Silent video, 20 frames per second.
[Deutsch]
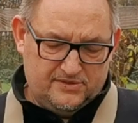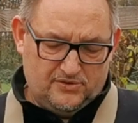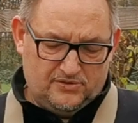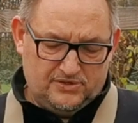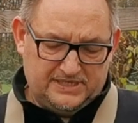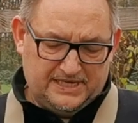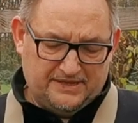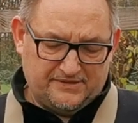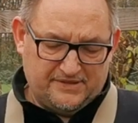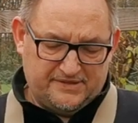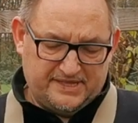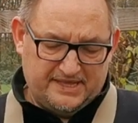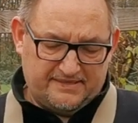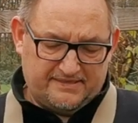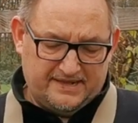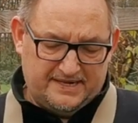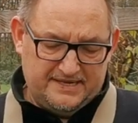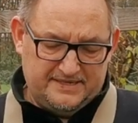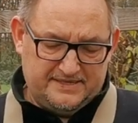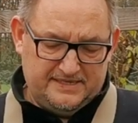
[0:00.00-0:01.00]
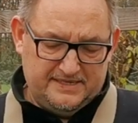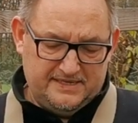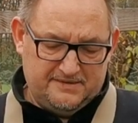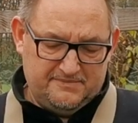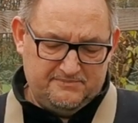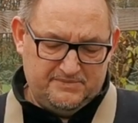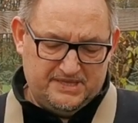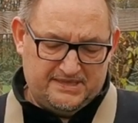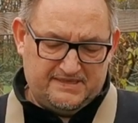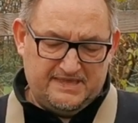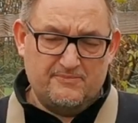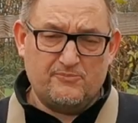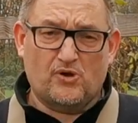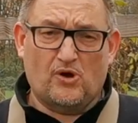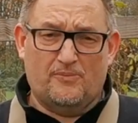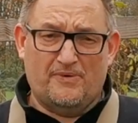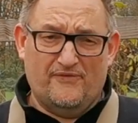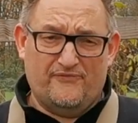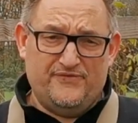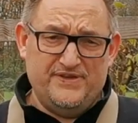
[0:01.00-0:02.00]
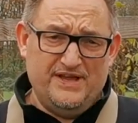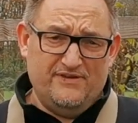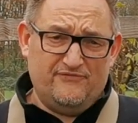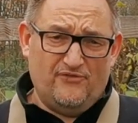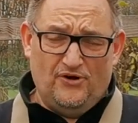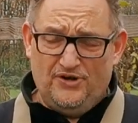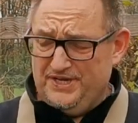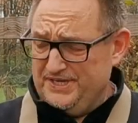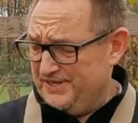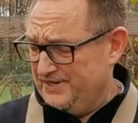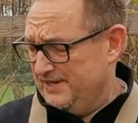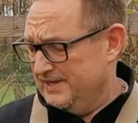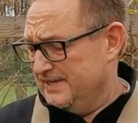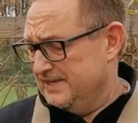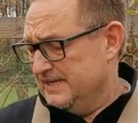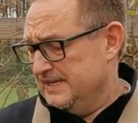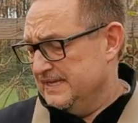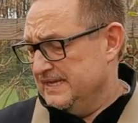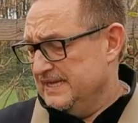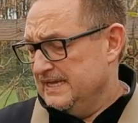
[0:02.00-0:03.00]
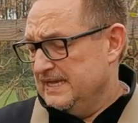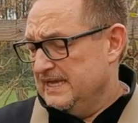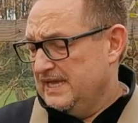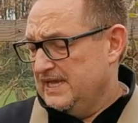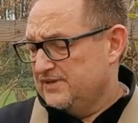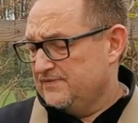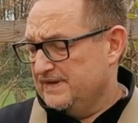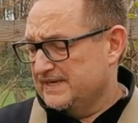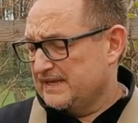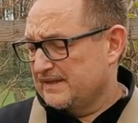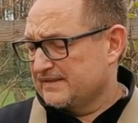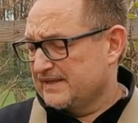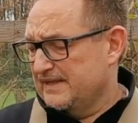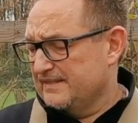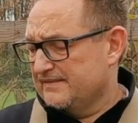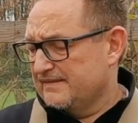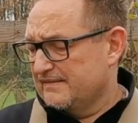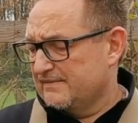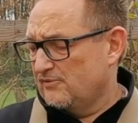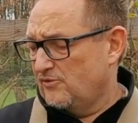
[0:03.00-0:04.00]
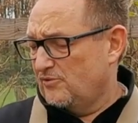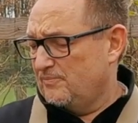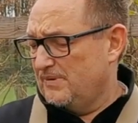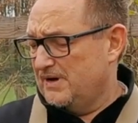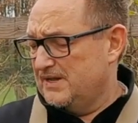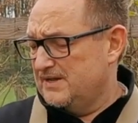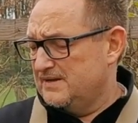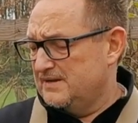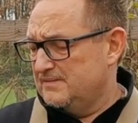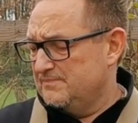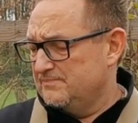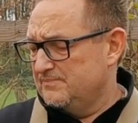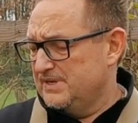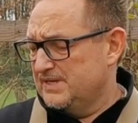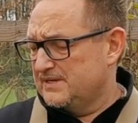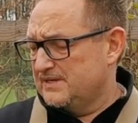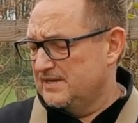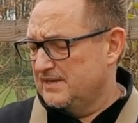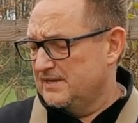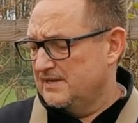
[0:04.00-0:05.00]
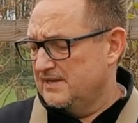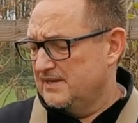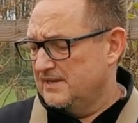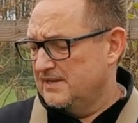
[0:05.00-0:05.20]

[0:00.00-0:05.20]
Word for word: so, das ist jetzt halt hier mit 7,4 Volt. Ich werde das Ganze jetzt nochmal mit